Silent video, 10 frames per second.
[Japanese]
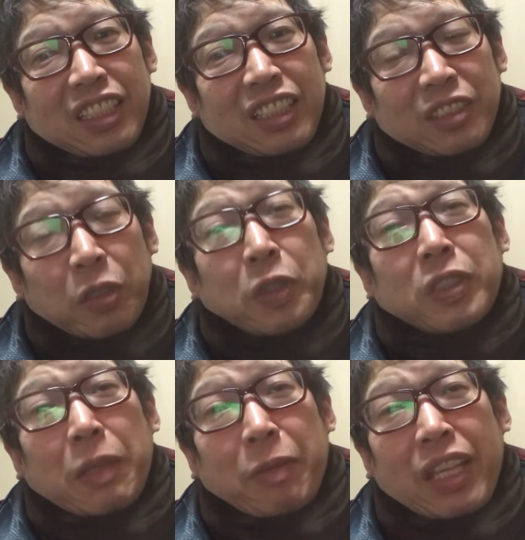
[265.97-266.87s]
そういう時って
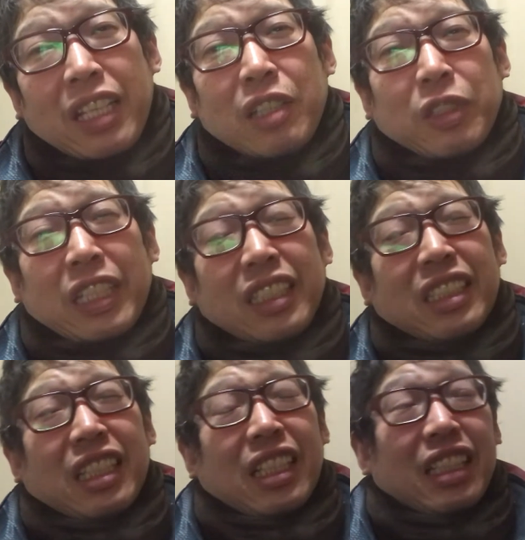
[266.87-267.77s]
やっぱ笑顔になっ
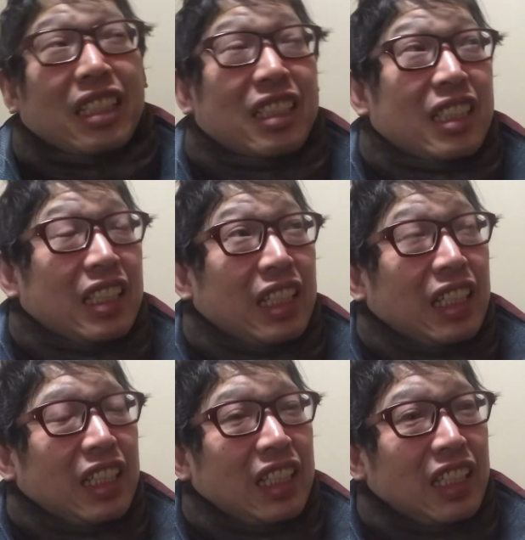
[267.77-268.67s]
てないですし、
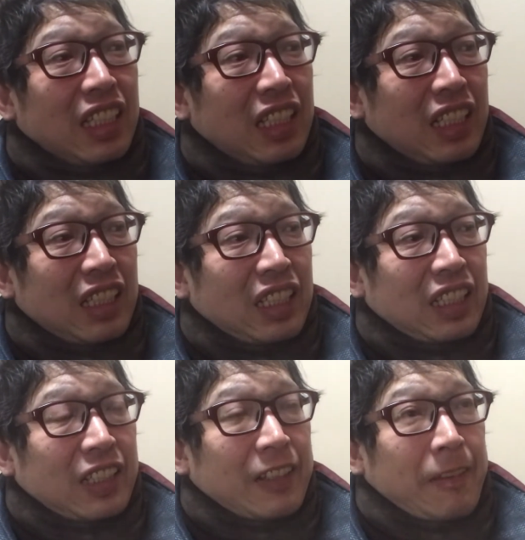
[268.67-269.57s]

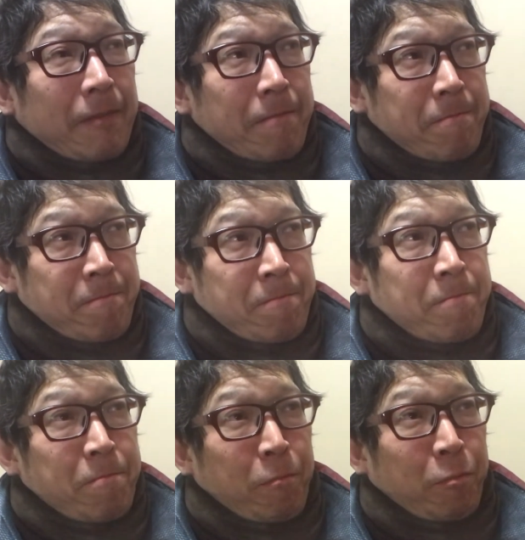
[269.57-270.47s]
う
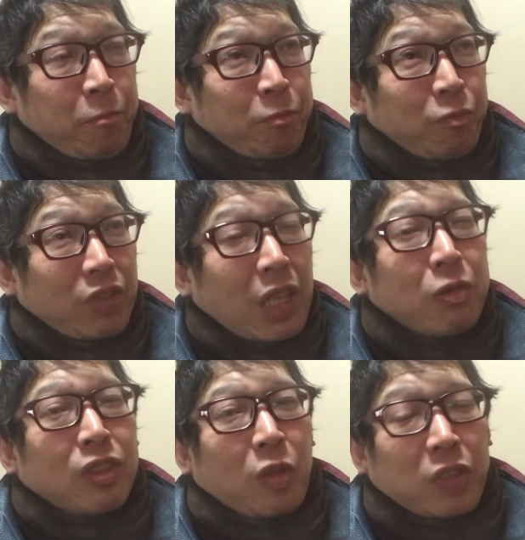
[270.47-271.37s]
ん。多
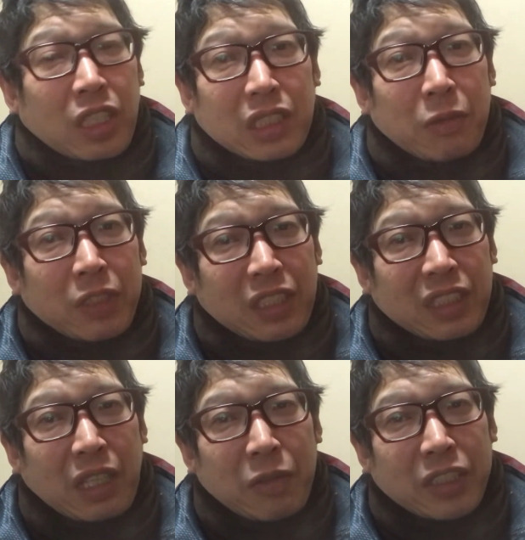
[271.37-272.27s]
分お客様に
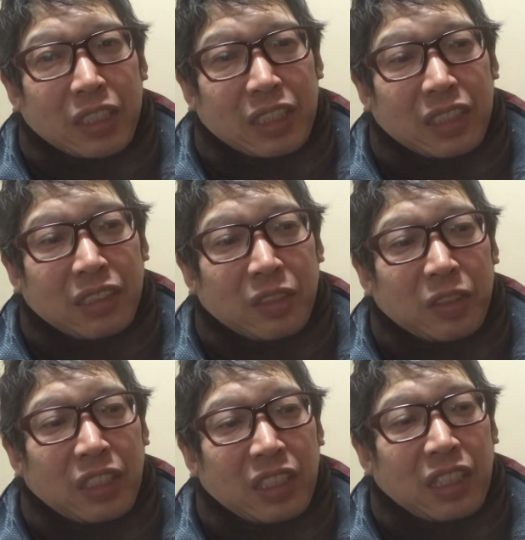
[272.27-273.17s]
手渡しする
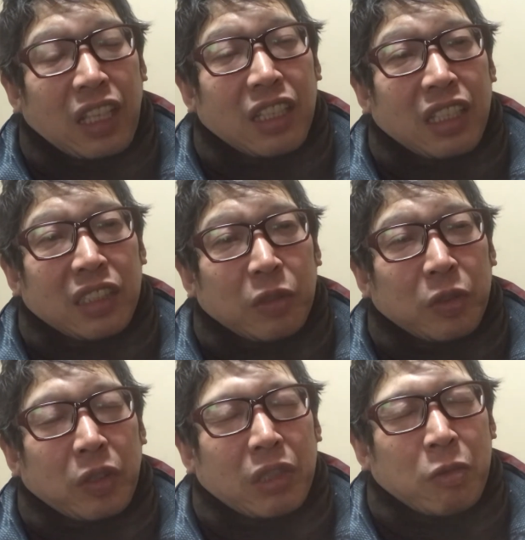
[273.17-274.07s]
時玄関に行く
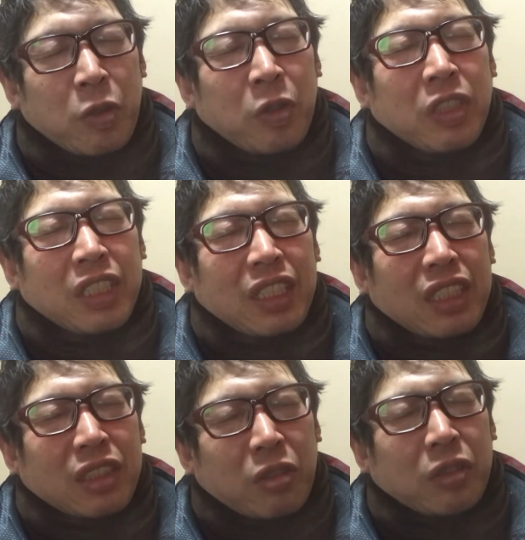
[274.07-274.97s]
時も、
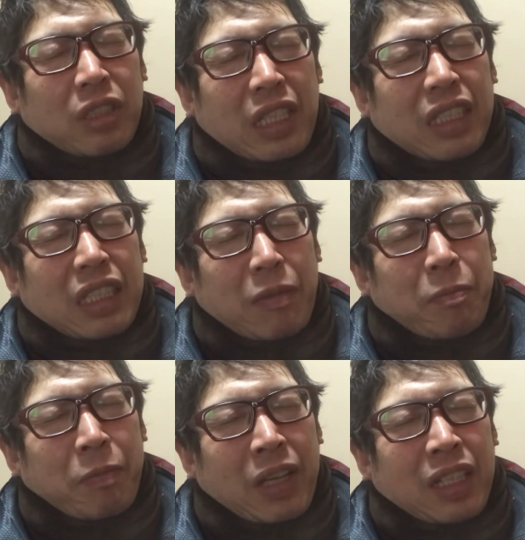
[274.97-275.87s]
ちょっとなんかやっ
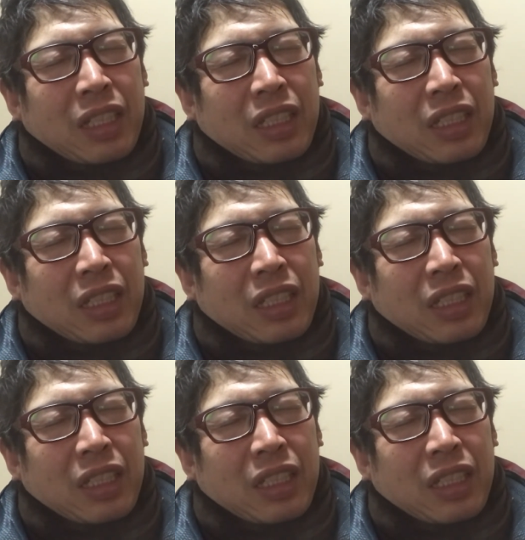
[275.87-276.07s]
ぱ、